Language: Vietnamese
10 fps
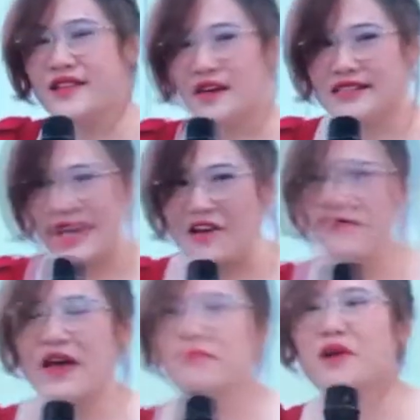những giải
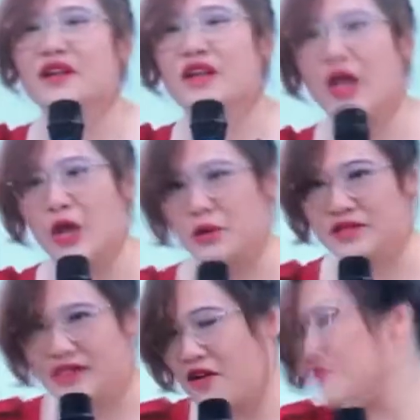pháp mình
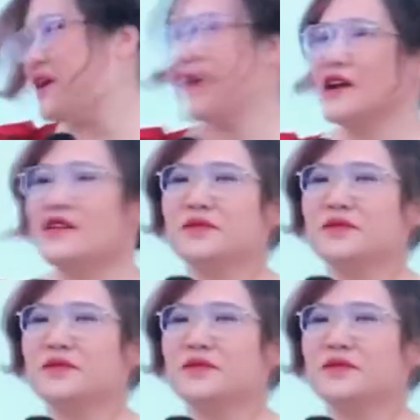hiểu sâu về nó